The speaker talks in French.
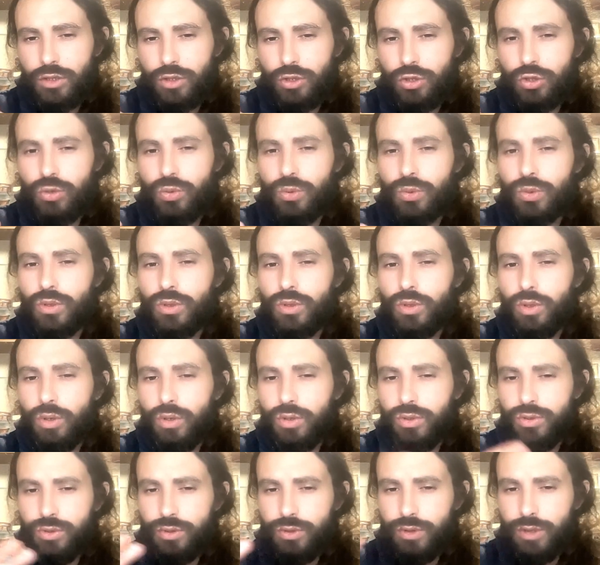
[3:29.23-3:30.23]
Je suis
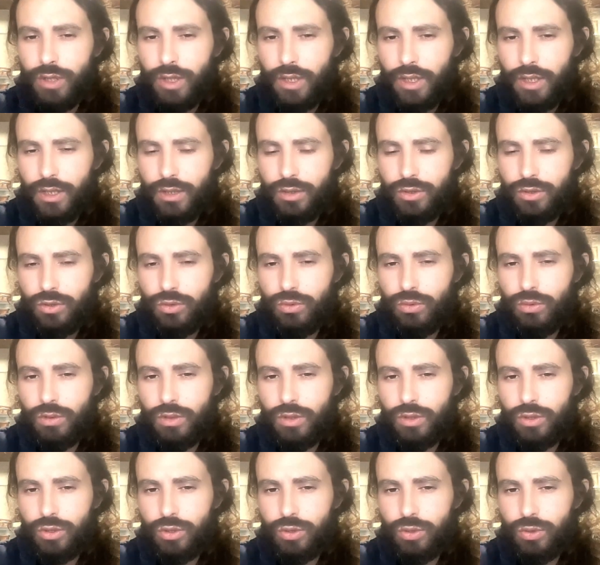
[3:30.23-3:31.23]
en direction,
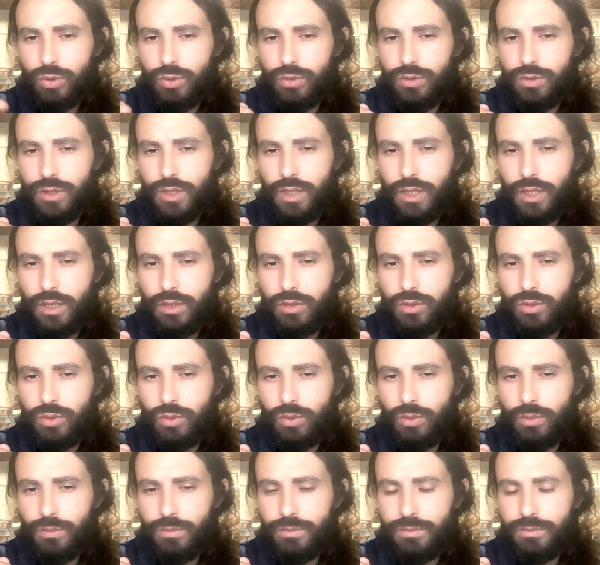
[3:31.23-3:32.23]
là, je suis en
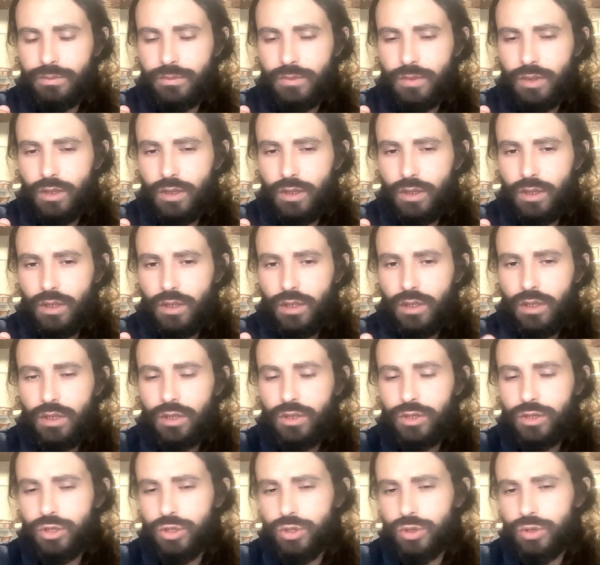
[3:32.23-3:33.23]
direction.
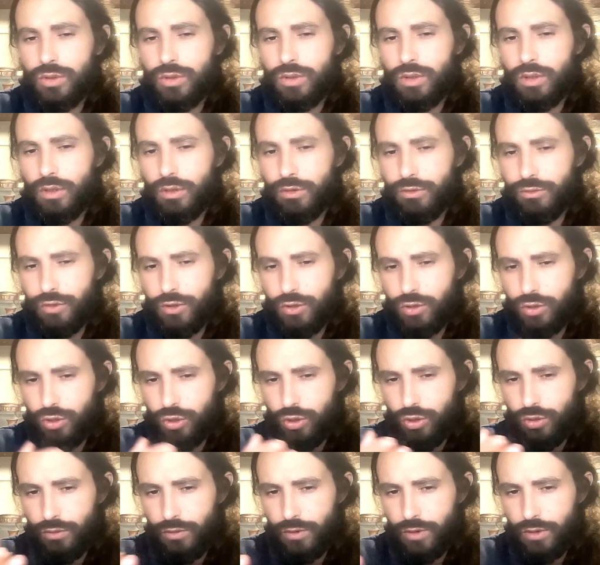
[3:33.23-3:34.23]
Je, en fait,
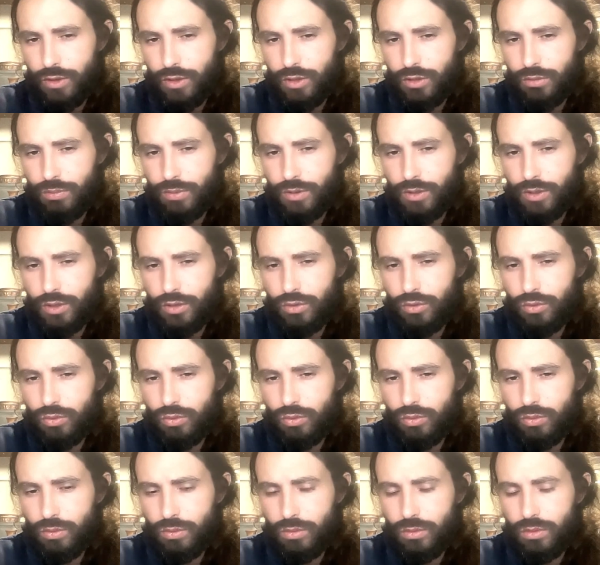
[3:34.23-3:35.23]
je vais t'expliquer tout.
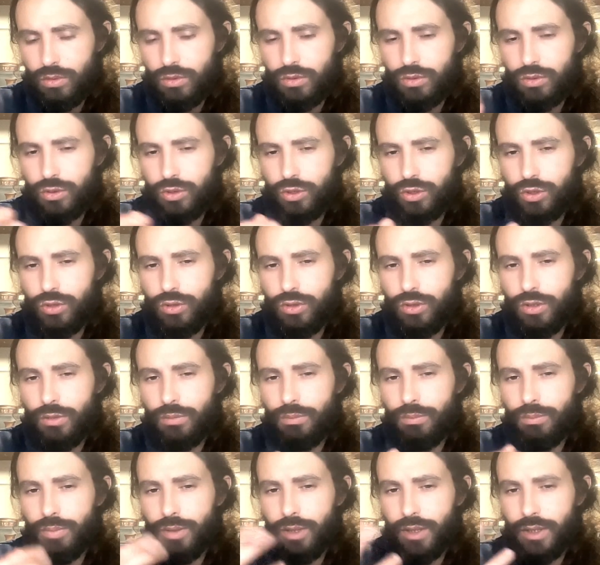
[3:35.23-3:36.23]
Je n'ai
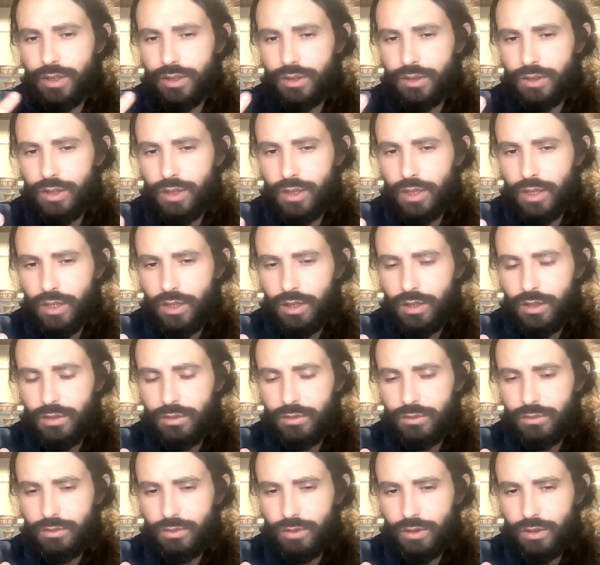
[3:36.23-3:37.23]
pas été là,
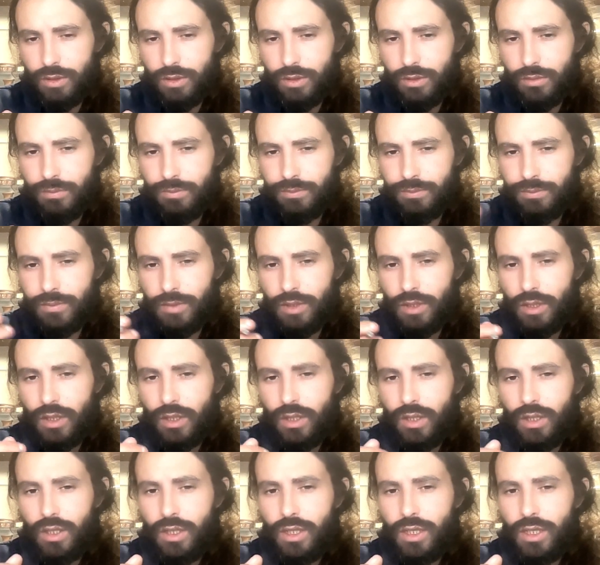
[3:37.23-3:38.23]
voilà.
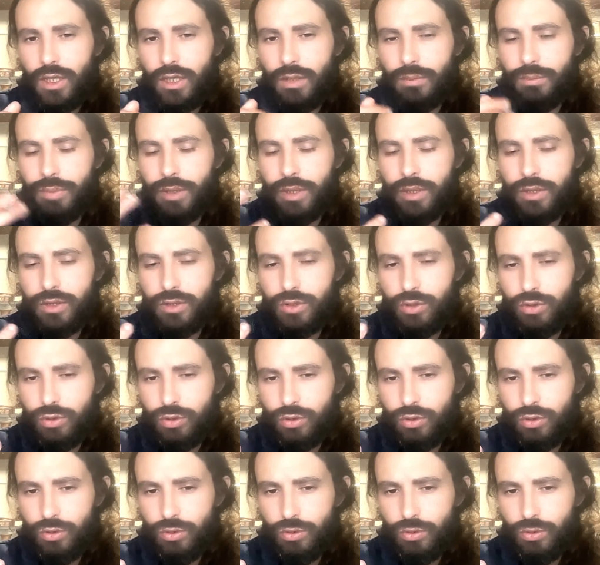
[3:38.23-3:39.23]
La personne
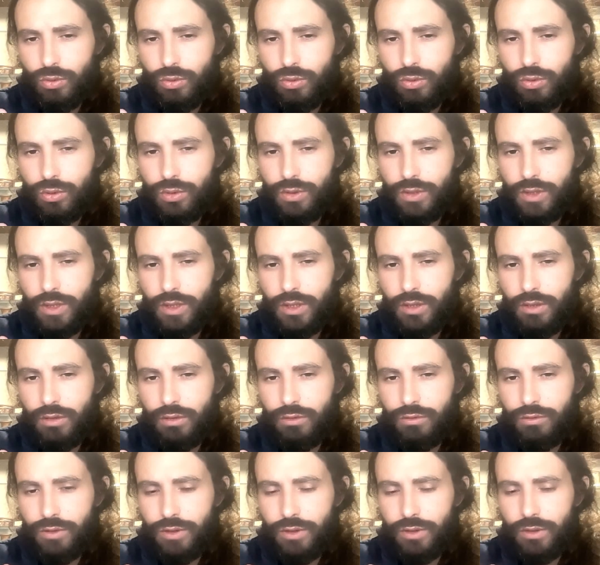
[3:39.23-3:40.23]
que tu connais,
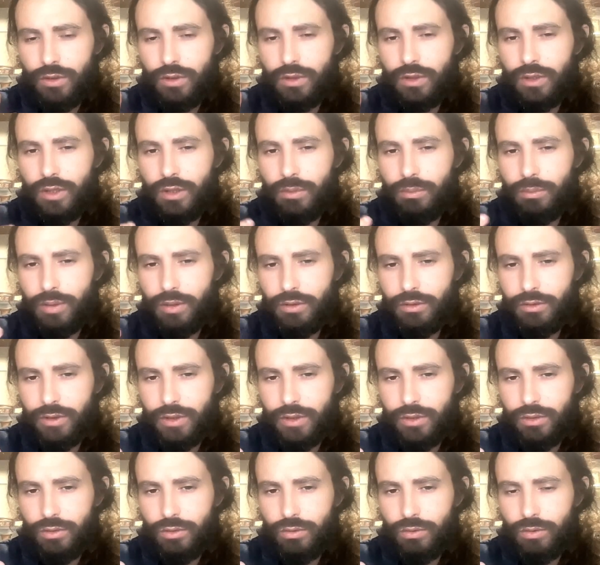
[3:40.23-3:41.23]
en fait, n'est pas
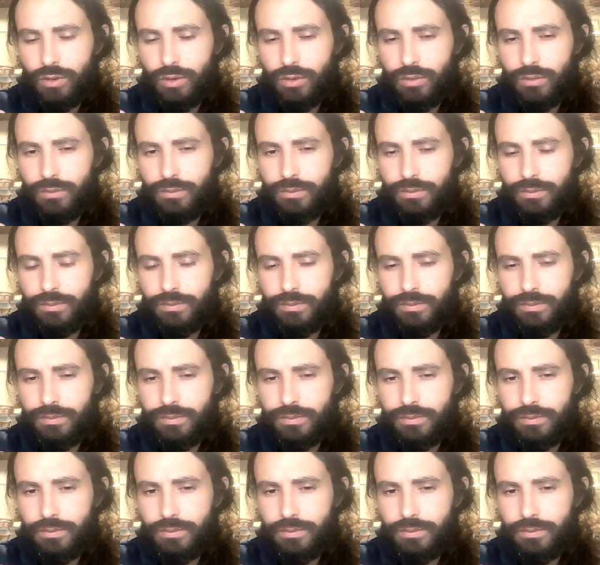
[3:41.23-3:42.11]
vraie, tu vois. Mhm.